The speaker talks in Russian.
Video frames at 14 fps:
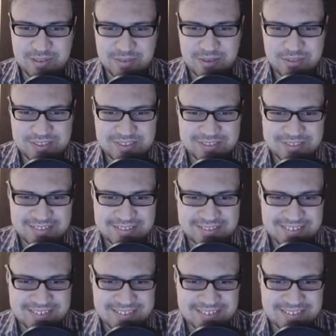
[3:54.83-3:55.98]
корзинку,
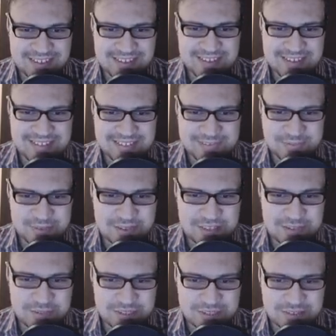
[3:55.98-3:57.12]
Да, чтобы не
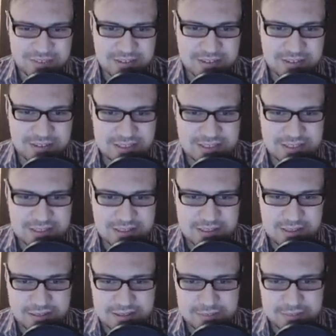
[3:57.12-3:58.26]
мозолило глаза.
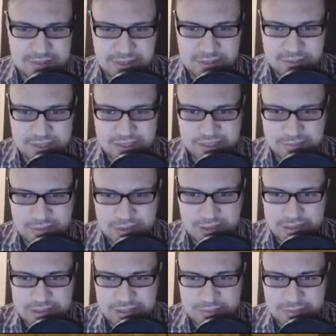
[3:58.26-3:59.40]
Так, с металлом
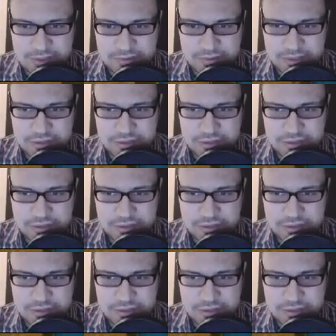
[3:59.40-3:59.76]
разобрались. Теперь он